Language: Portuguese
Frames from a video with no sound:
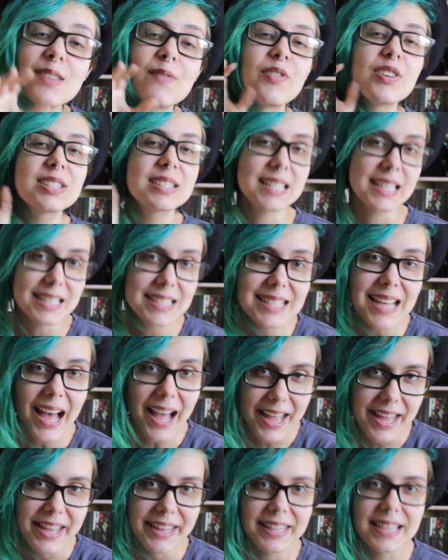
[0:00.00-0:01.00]
Se você
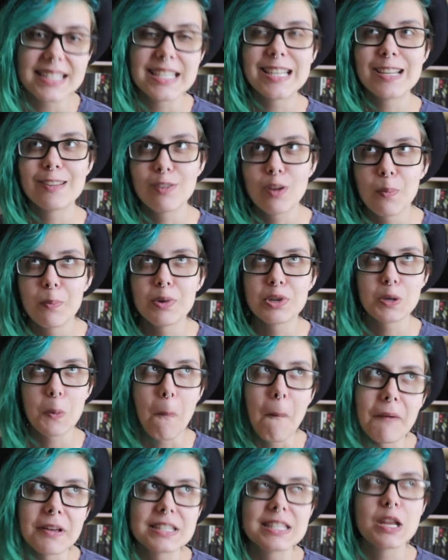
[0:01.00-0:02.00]
sair desse filme,
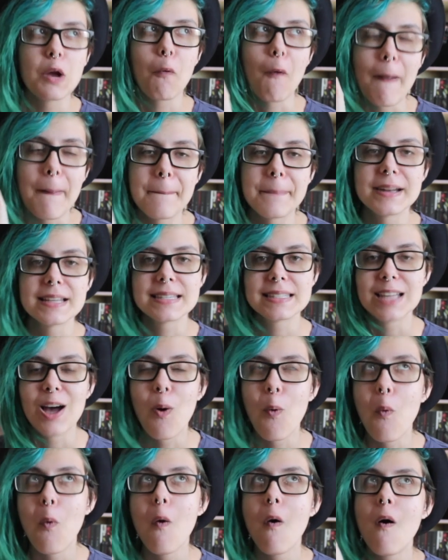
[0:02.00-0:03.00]
tipo assim, com a
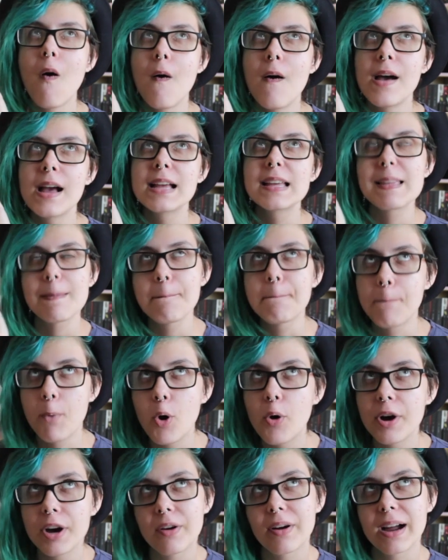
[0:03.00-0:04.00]
impressão que
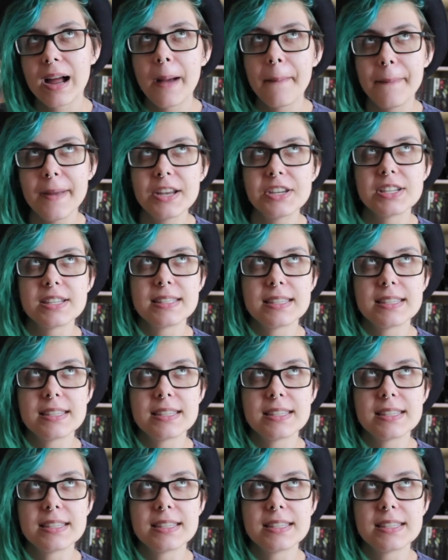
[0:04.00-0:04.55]
porra eu acabei de